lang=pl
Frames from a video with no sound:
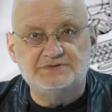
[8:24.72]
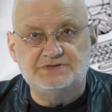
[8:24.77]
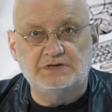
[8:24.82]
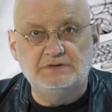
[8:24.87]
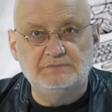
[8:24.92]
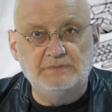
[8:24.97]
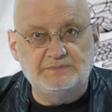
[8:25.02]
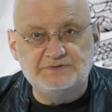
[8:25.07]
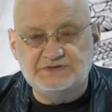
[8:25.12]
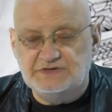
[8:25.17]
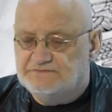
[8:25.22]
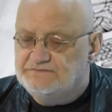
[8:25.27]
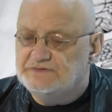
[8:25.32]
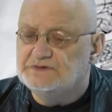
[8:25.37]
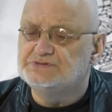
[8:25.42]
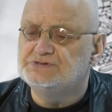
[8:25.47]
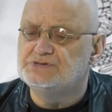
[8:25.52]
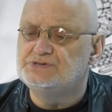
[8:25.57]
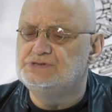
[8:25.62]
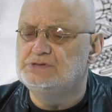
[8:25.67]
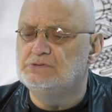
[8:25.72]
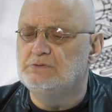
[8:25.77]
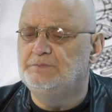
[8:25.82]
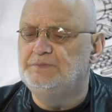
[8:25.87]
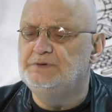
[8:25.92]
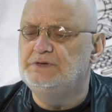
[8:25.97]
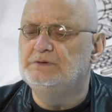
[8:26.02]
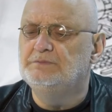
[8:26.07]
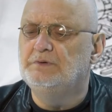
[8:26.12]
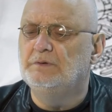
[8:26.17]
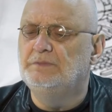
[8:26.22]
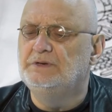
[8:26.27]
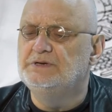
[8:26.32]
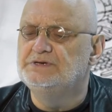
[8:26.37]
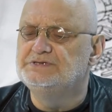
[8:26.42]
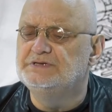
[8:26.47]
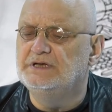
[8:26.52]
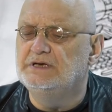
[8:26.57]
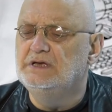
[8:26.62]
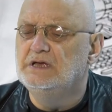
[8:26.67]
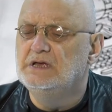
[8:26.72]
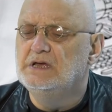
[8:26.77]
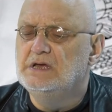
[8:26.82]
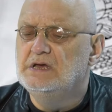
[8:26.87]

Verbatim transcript: że chyba przez większością opinii publicznej,